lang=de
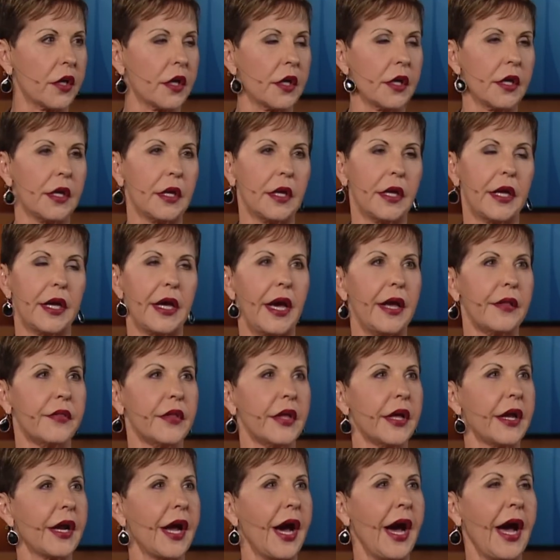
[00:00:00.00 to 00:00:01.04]
zu denen
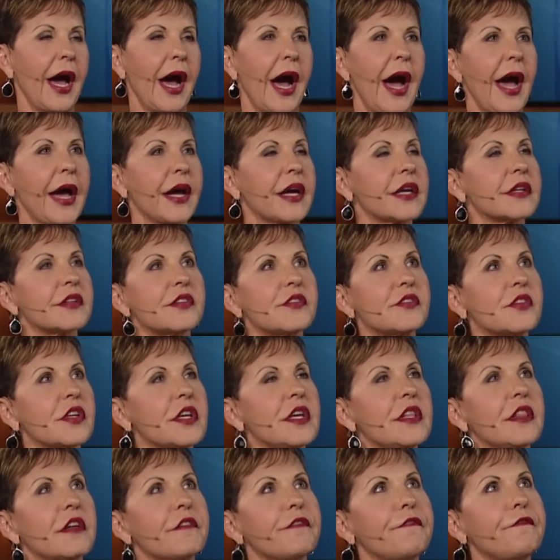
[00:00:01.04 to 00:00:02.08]
Gott mich geführt hat,
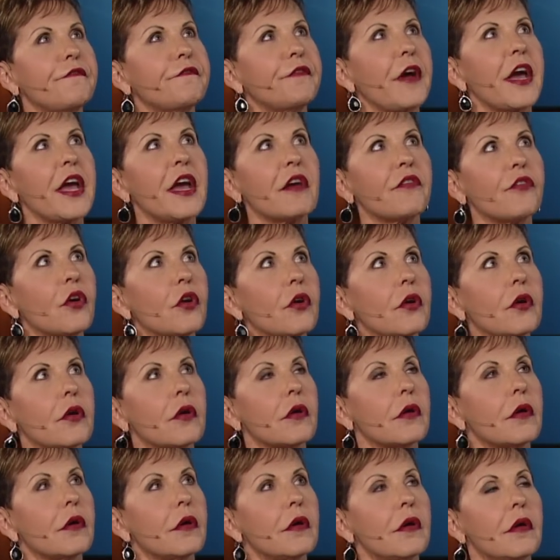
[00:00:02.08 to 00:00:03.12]
sehe ich die
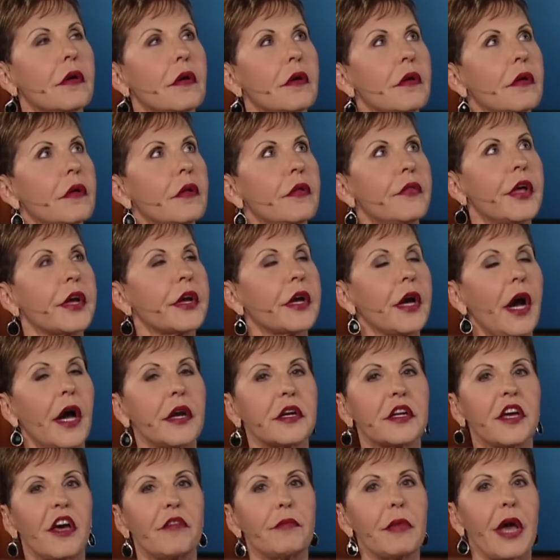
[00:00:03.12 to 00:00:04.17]
Gunst, die er
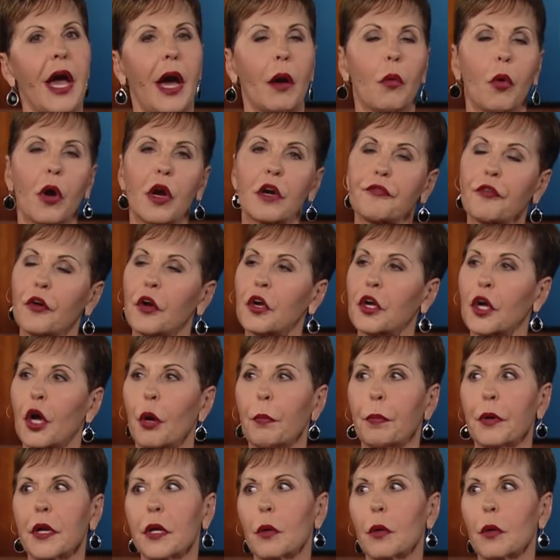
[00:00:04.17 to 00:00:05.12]
mir geschenkt hat.